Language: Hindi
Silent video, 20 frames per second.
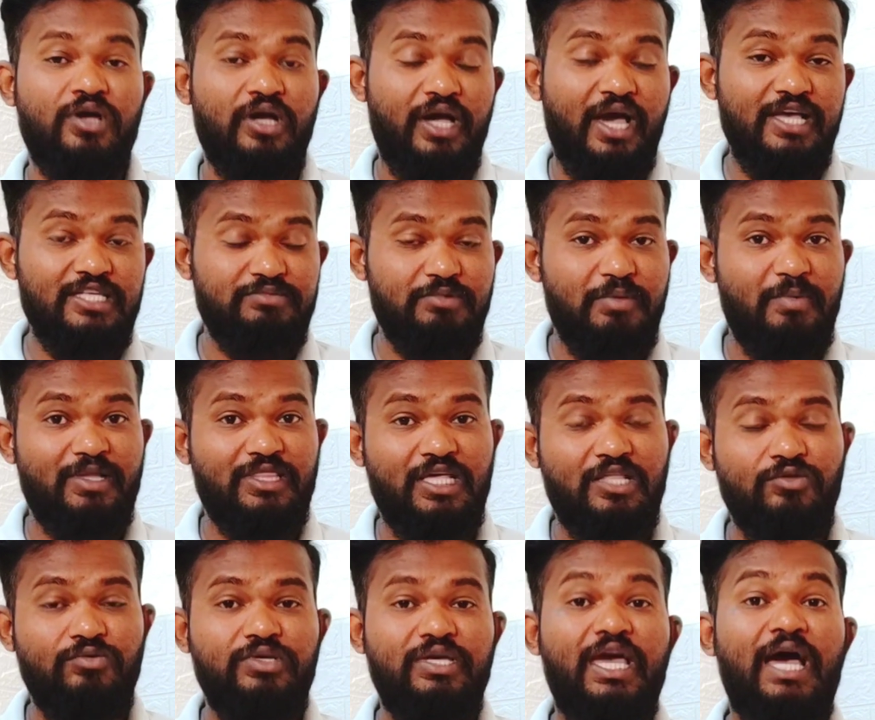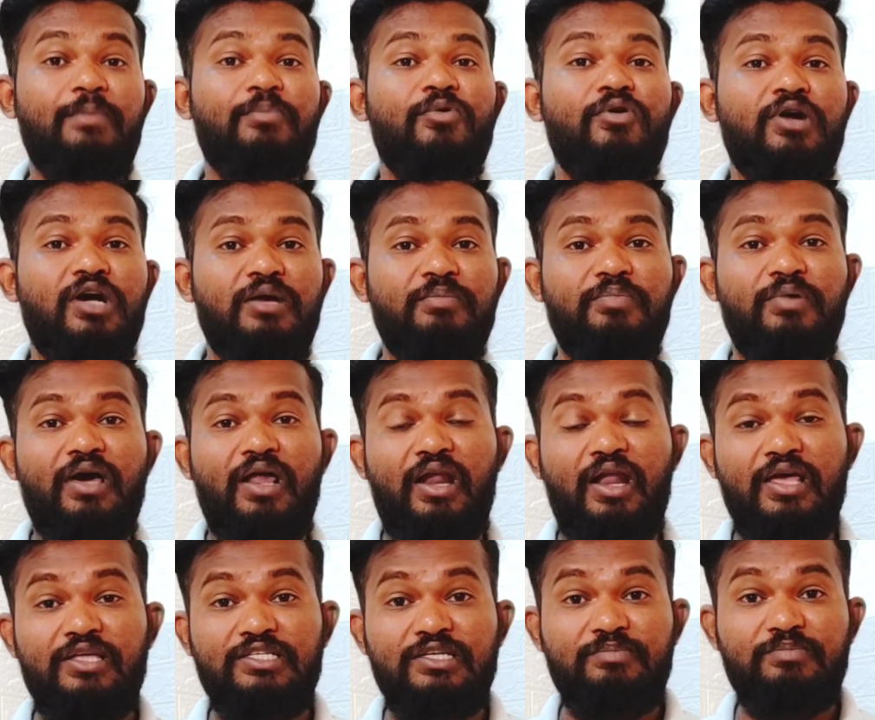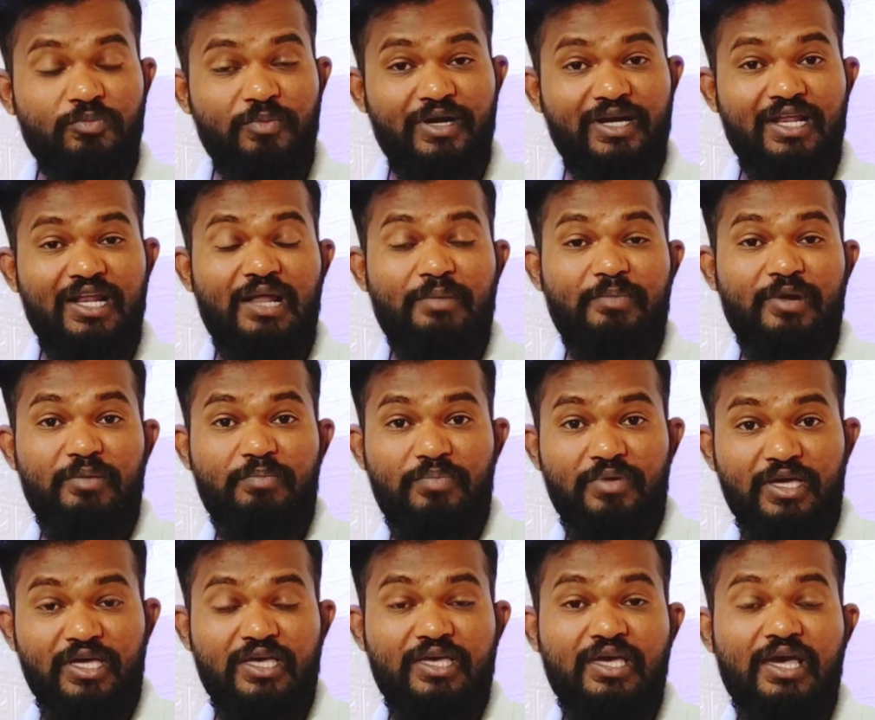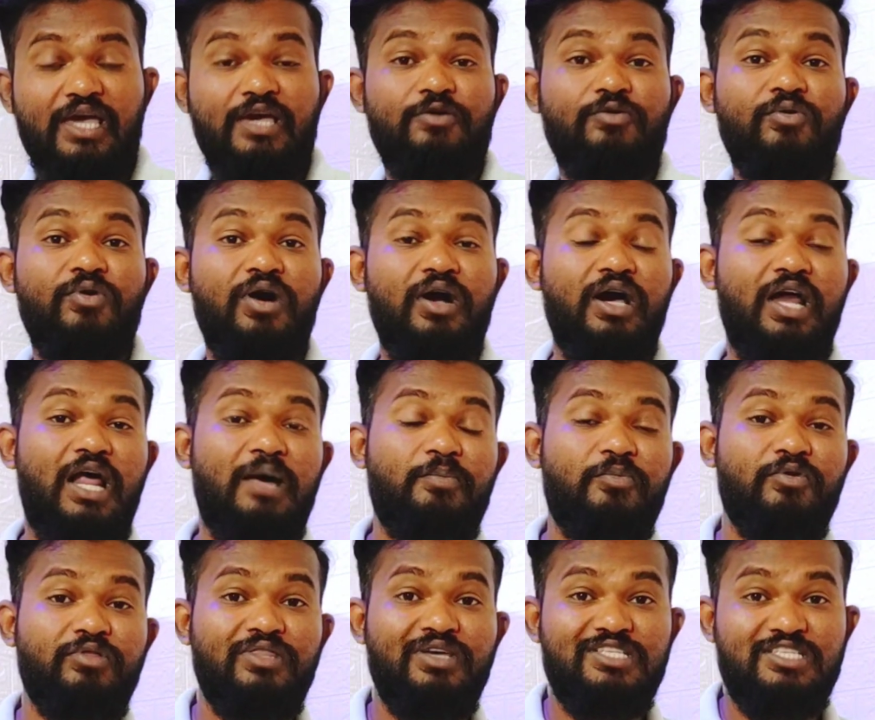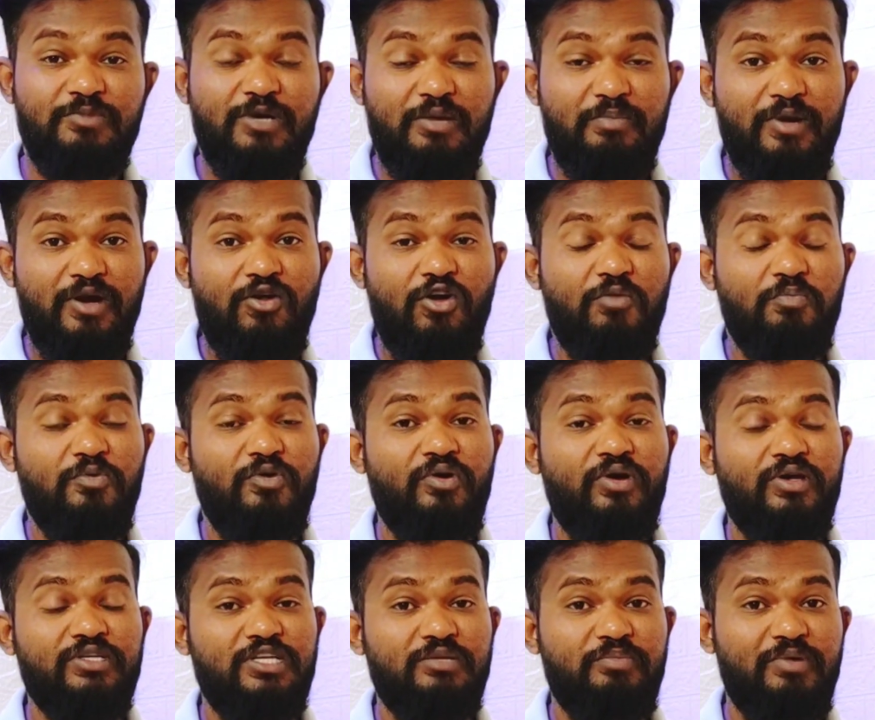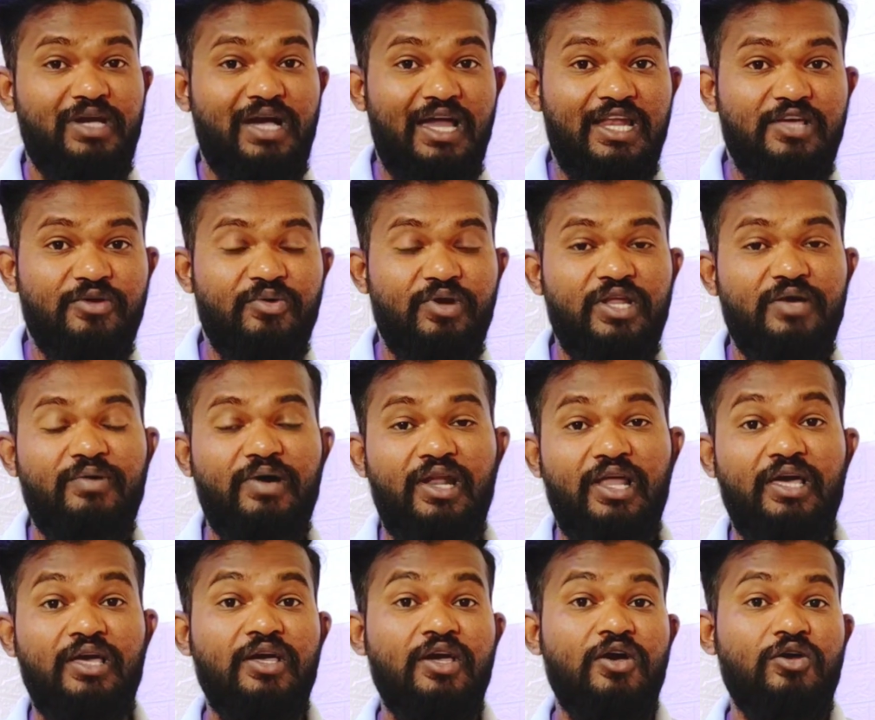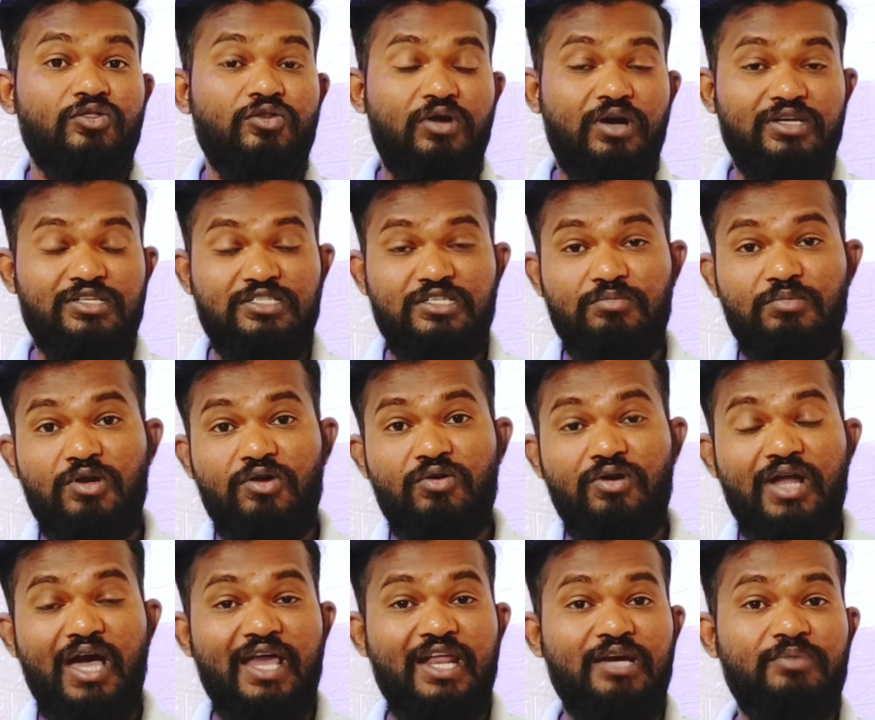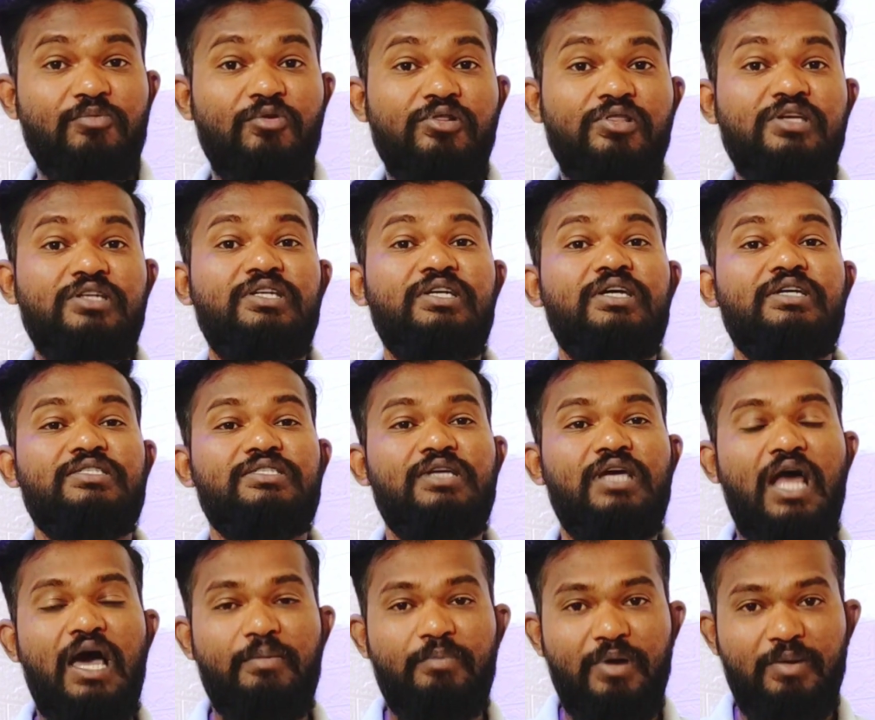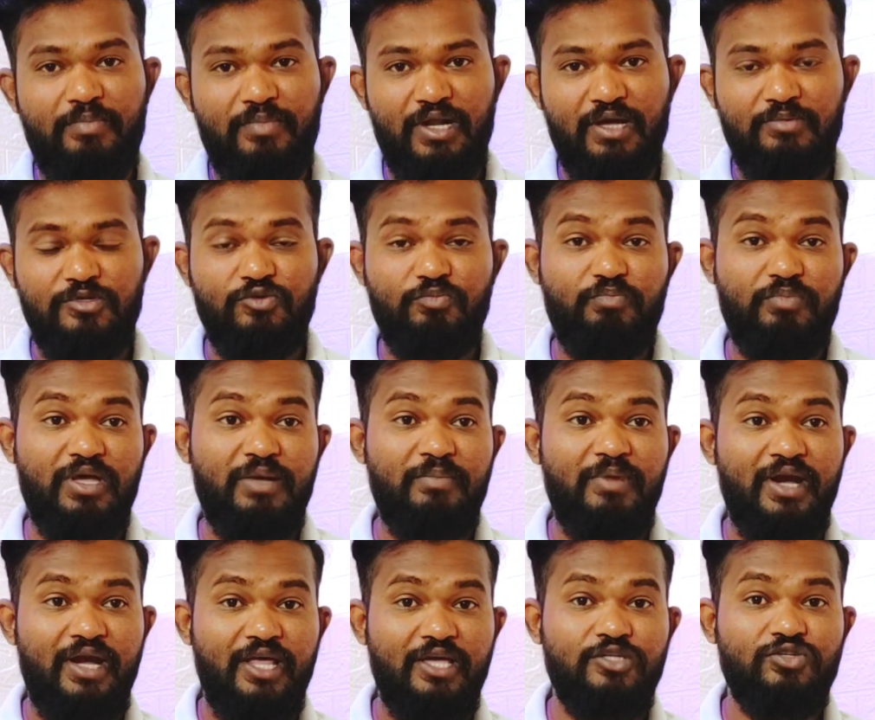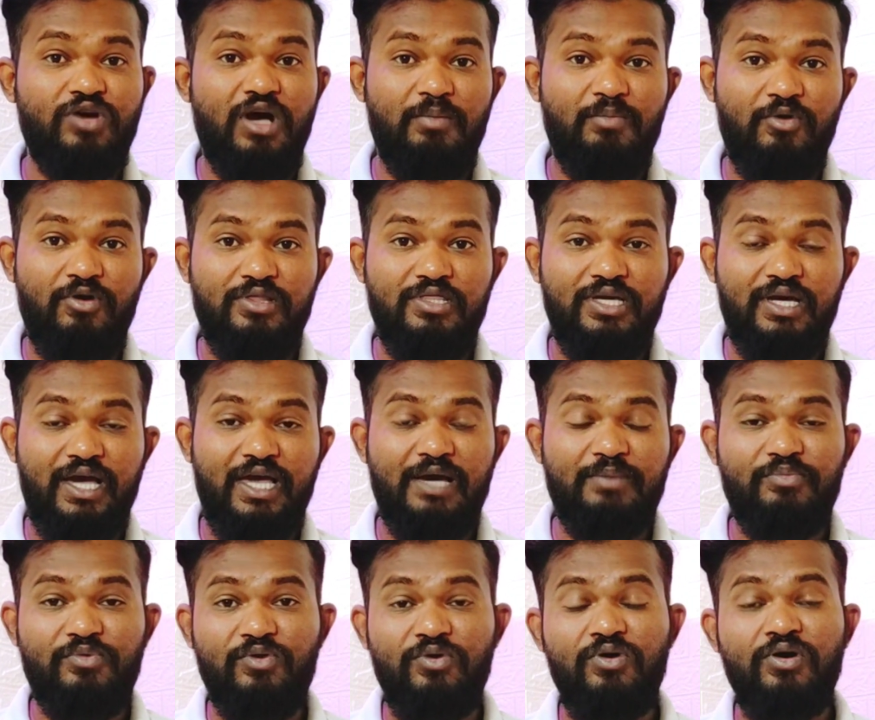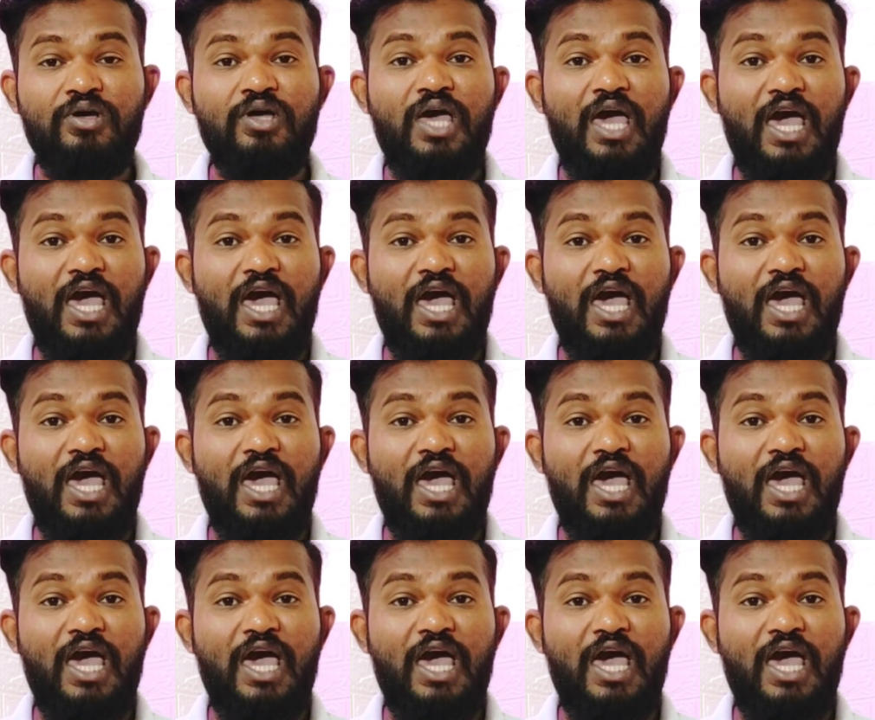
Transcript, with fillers: गाइज मैं बता दू ये आपको कब करना है जो मटेरियल आपने पिक किया है वो अगर आपको दस मिनट में ड्रॉप लोकेशन पे खाली होने वाला है तो कस्टमर को डायरेक्ट बोल दीजिए कि सर आप अपना जो पेमेंट है जो अमाउंट दिखाए आपको